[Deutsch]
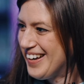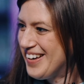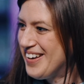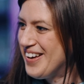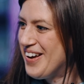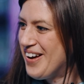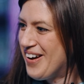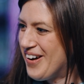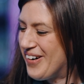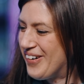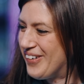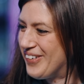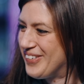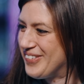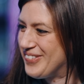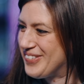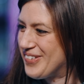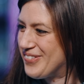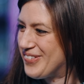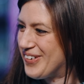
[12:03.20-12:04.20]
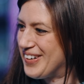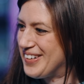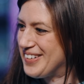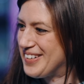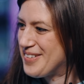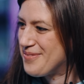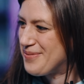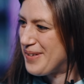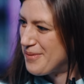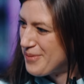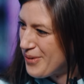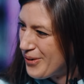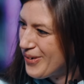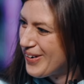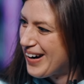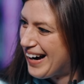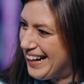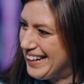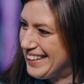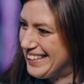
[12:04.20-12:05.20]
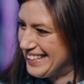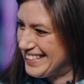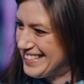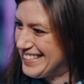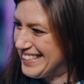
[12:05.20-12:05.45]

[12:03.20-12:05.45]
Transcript: mhm. und wir wollen dich beim Hochhalten